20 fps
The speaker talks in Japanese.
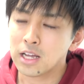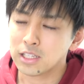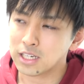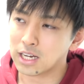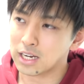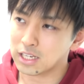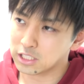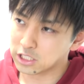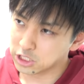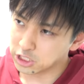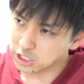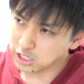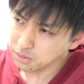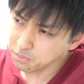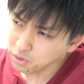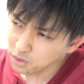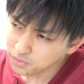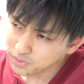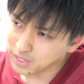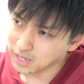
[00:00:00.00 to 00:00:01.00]
だから C
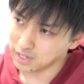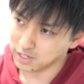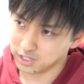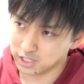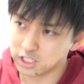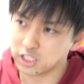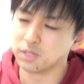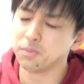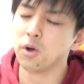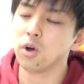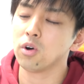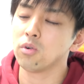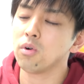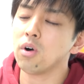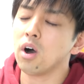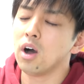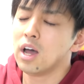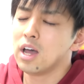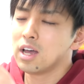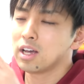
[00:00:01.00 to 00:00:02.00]
問題1問
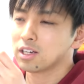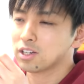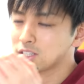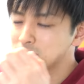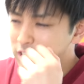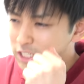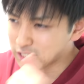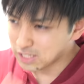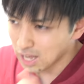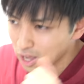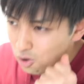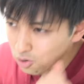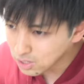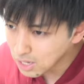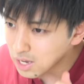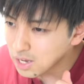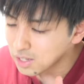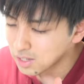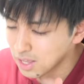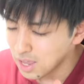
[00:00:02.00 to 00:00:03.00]
を時間を
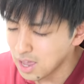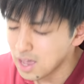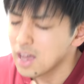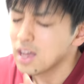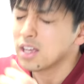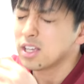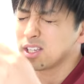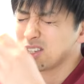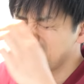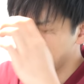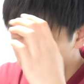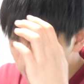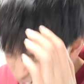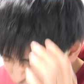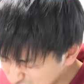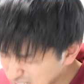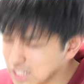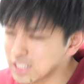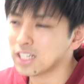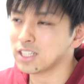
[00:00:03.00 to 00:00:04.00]
かけて
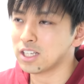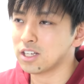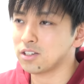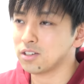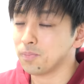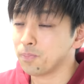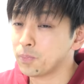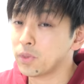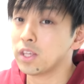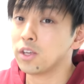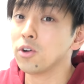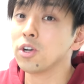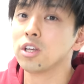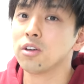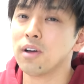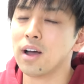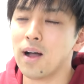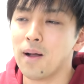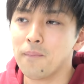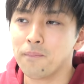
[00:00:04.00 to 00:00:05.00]
マスターさせるってよ
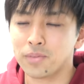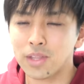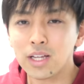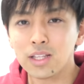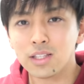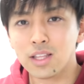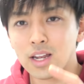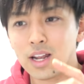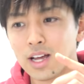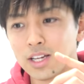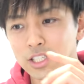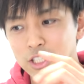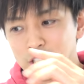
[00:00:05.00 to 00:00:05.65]
りは、だったら